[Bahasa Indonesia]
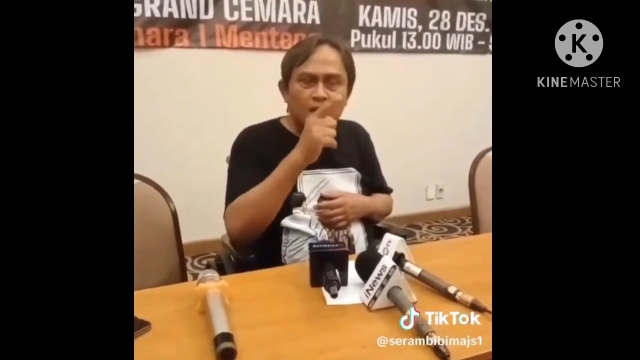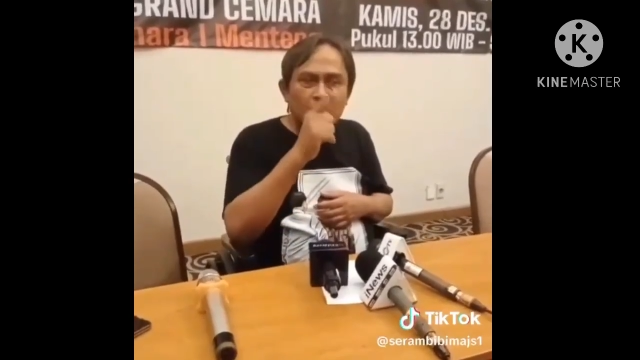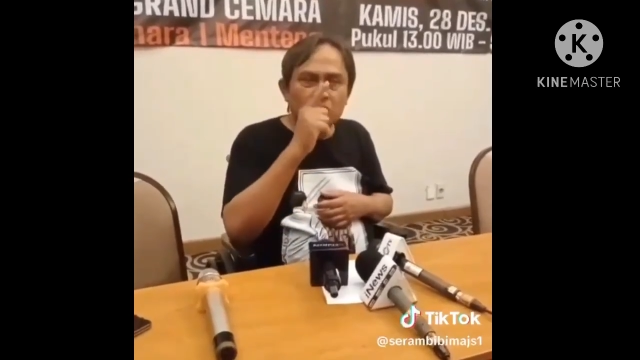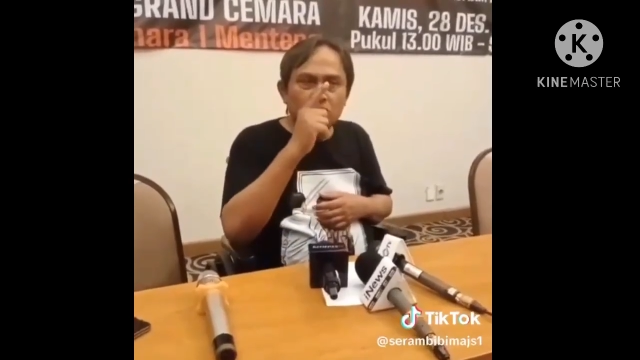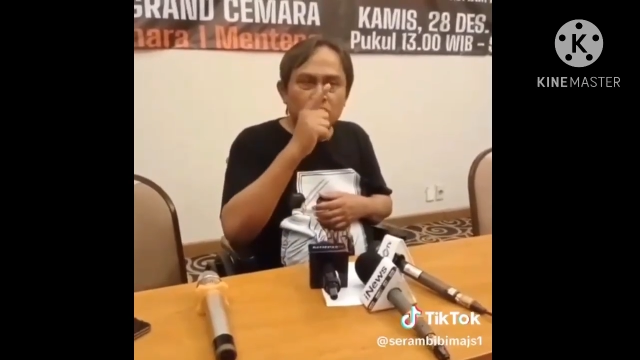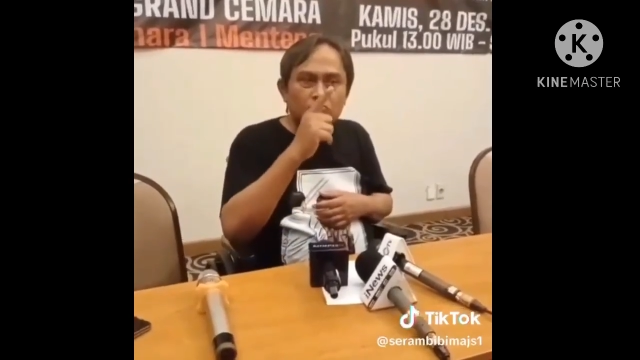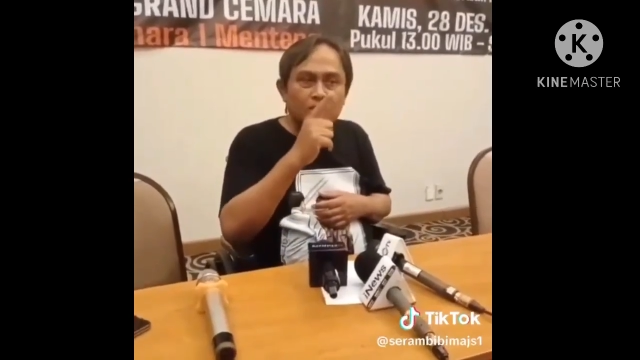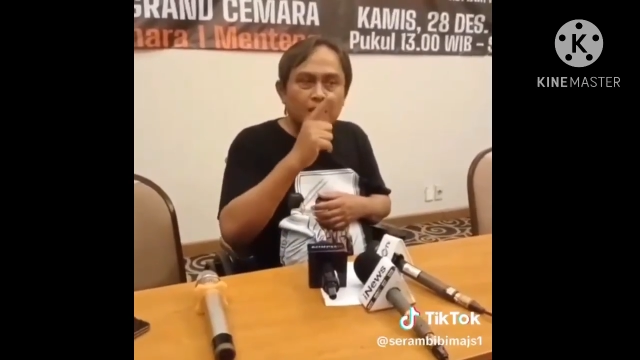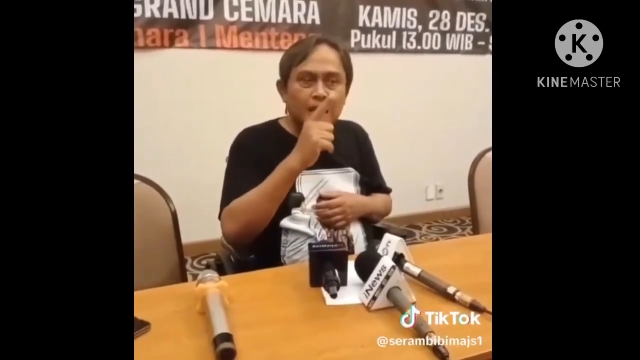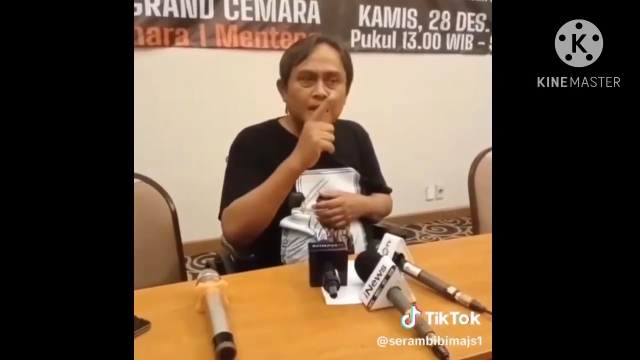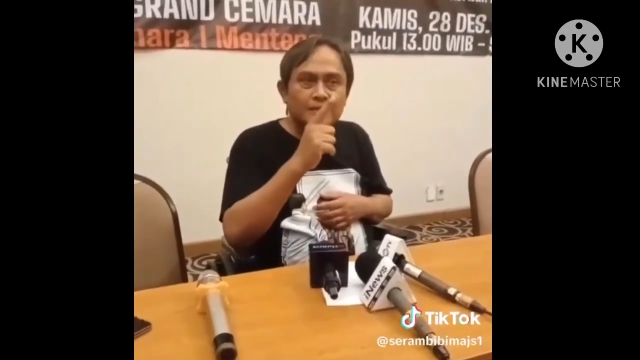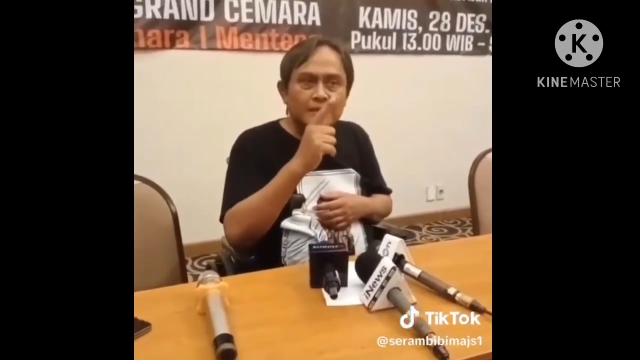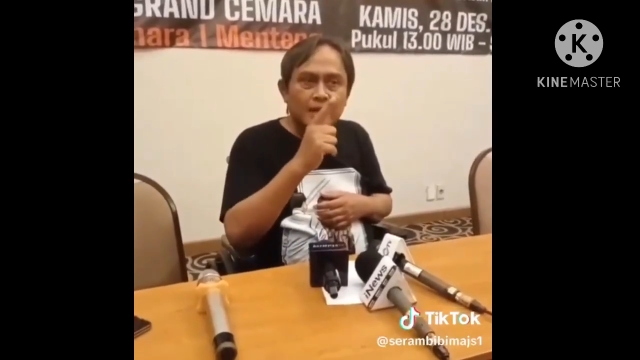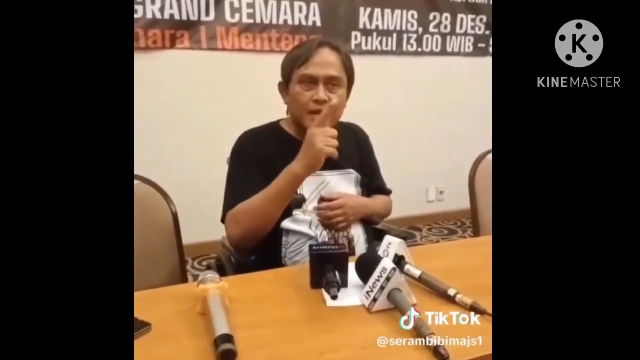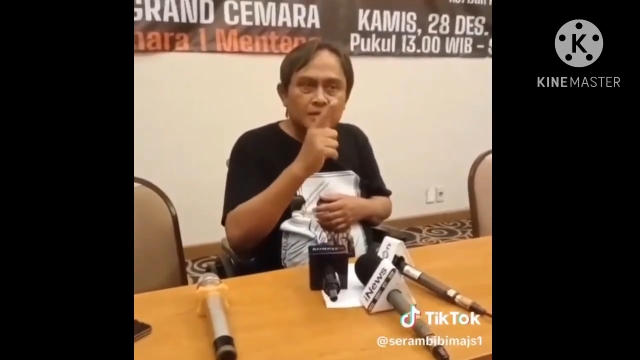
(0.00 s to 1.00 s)

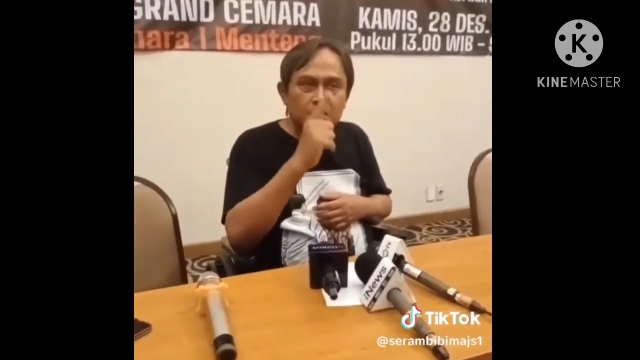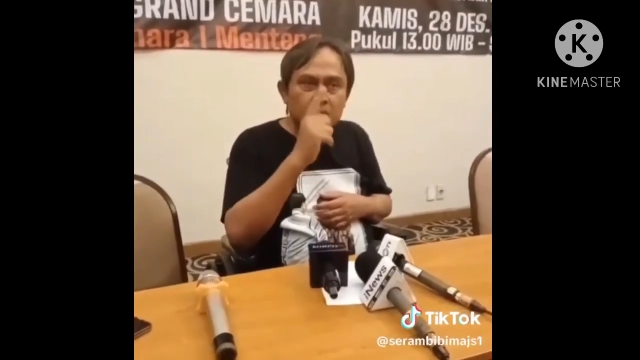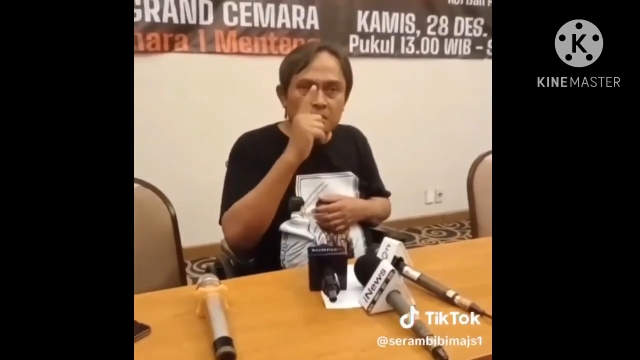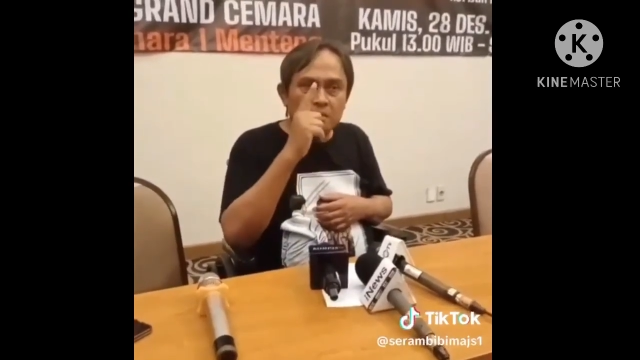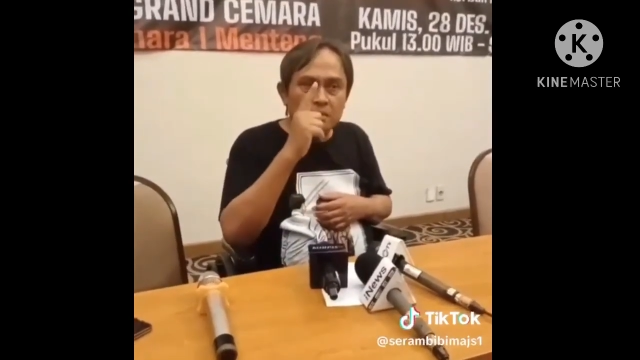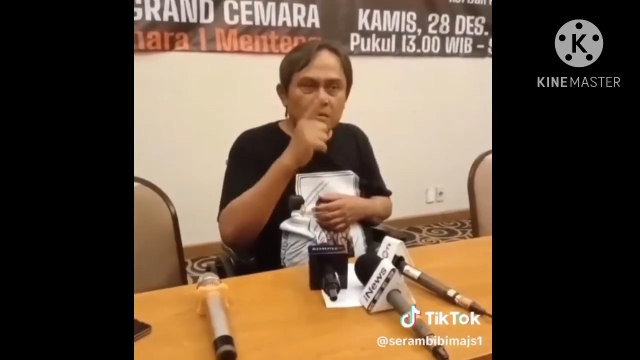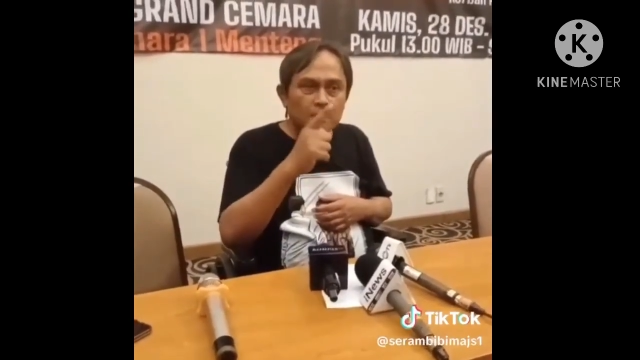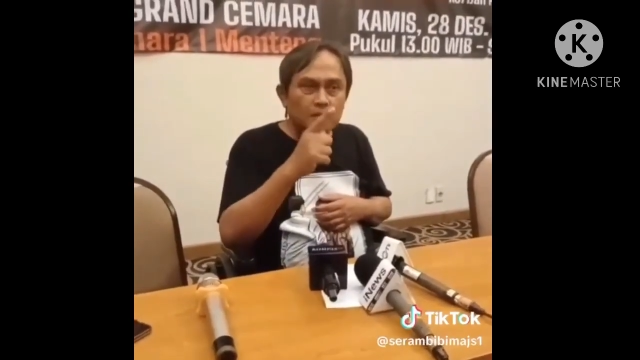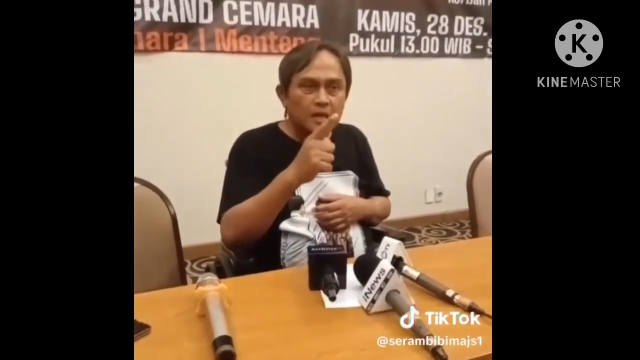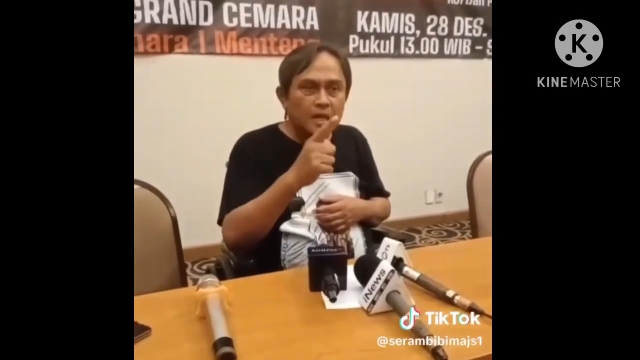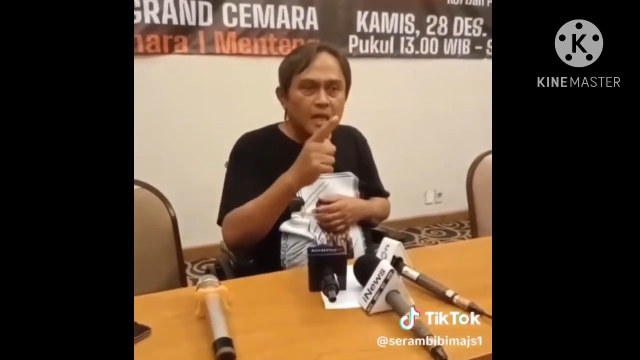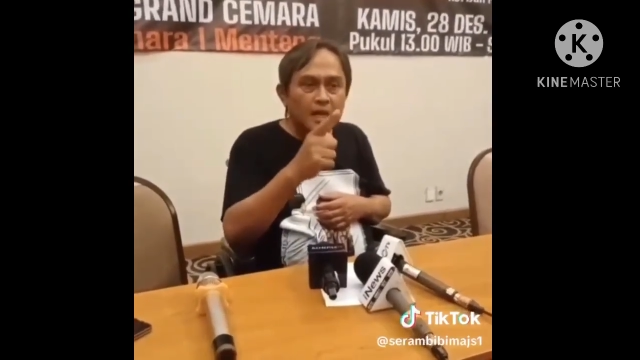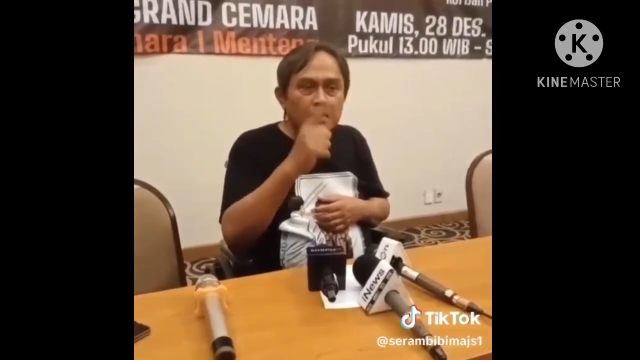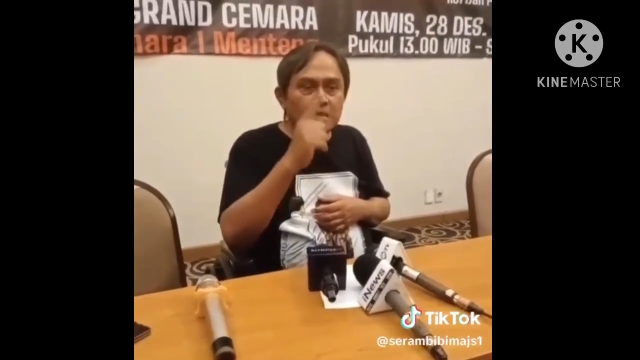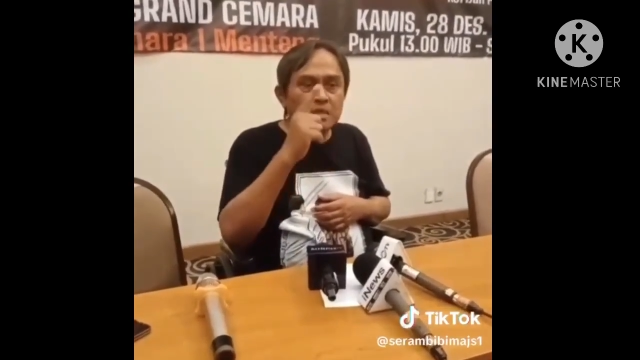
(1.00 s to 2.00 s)
Sehingga
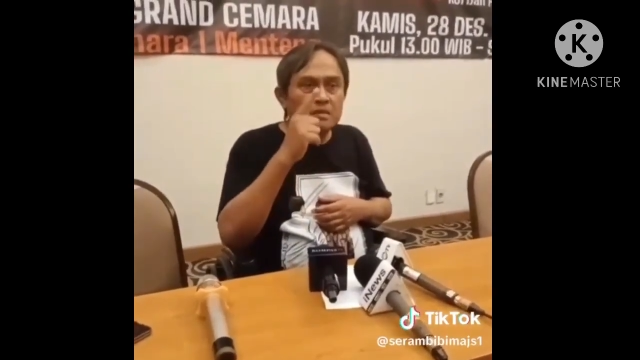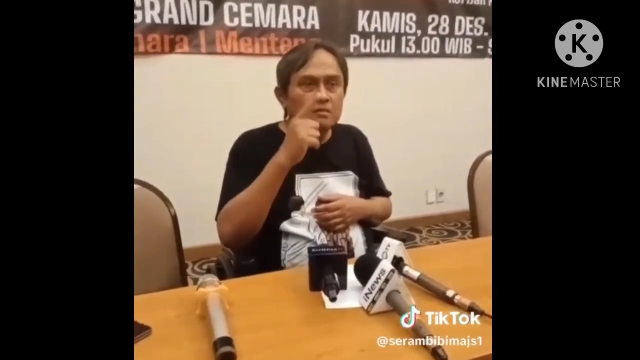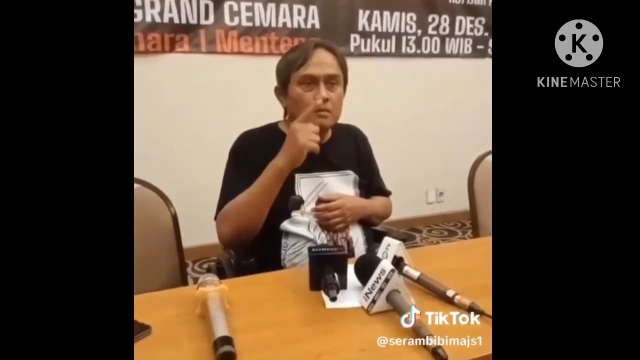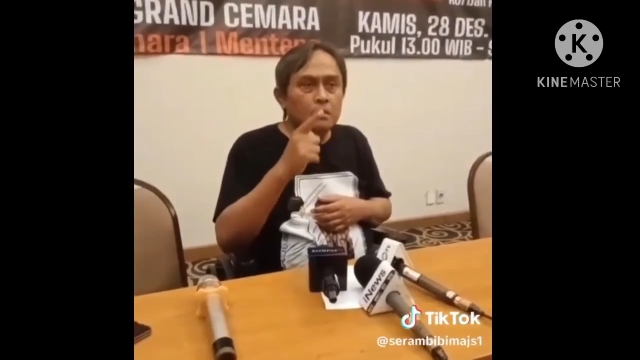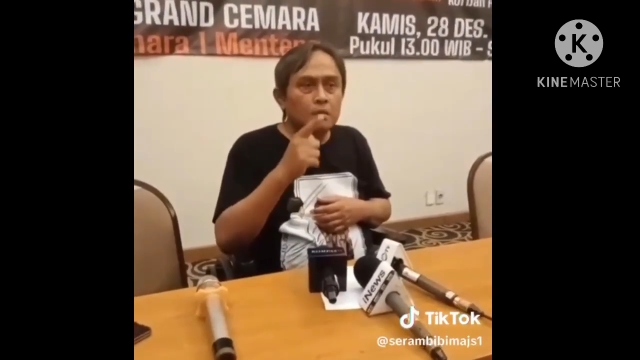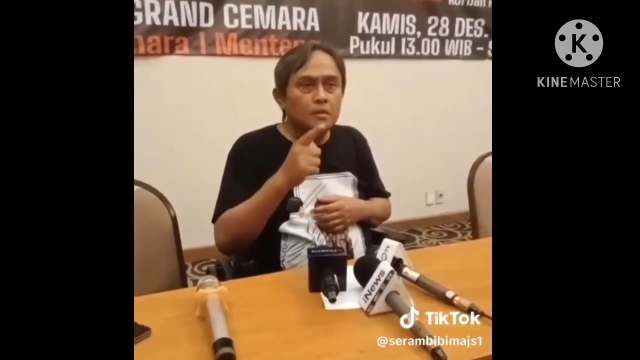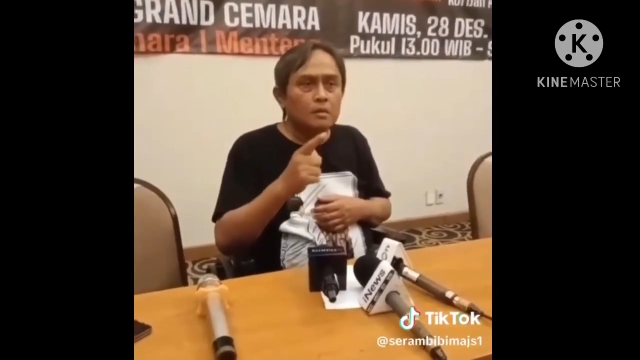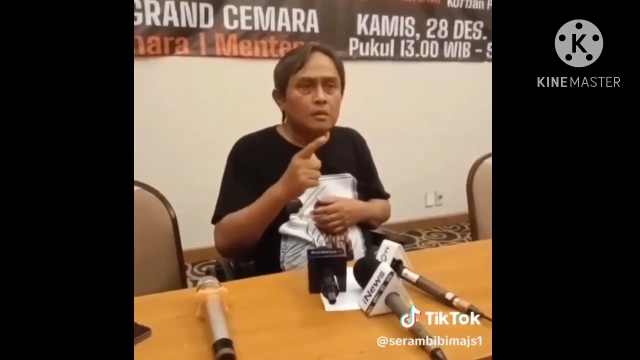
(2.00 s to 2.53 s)
pemerintah